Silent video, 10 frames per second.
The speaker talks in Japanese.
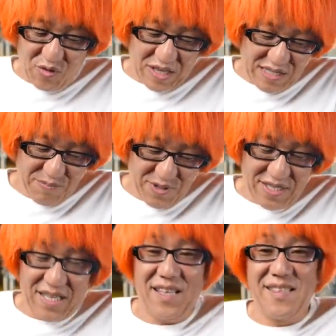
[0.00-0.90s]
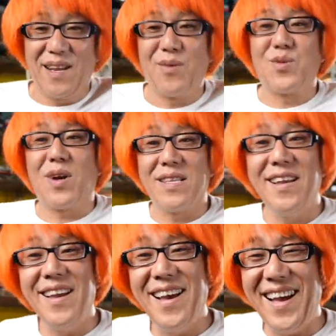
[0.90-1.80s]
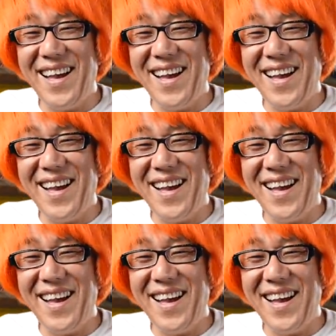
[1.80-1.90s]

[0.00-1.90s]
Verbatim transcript: んな人物だったんだろうとかね